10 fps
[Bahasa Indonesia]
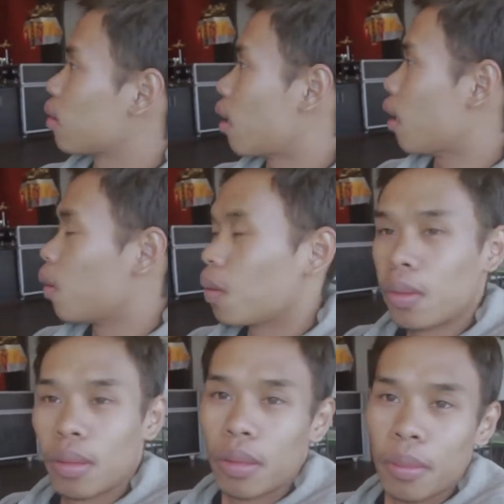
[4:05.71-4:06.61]
kalau
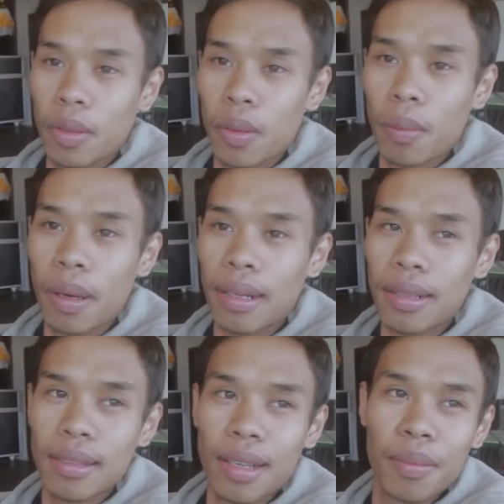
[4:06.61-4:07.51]
nunggu mau nobar
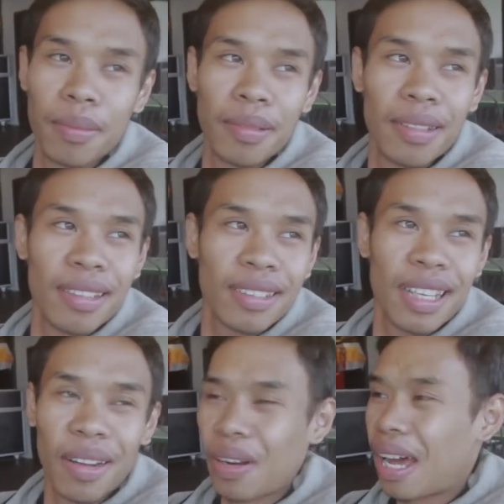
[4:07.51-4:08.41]
nih jangan
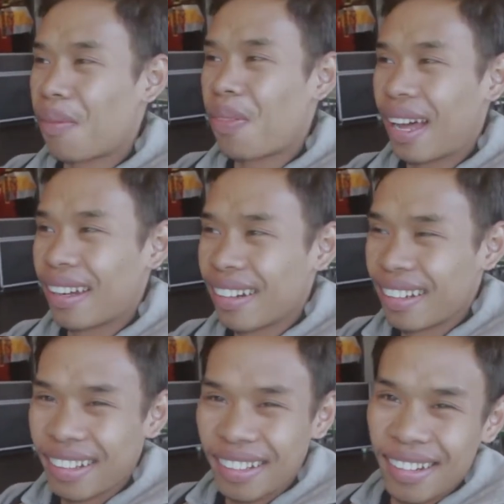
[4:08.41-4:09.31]
jam 8
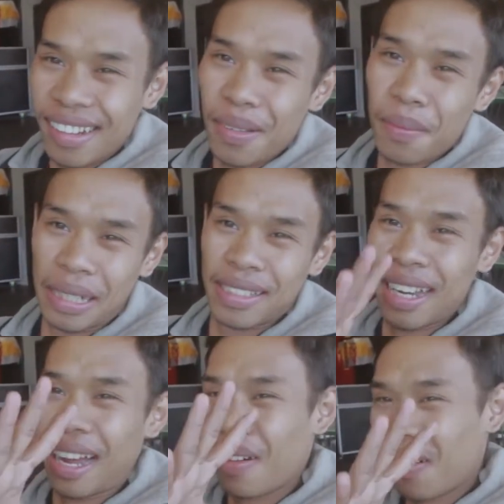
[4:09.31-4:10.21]
điểm 4 jam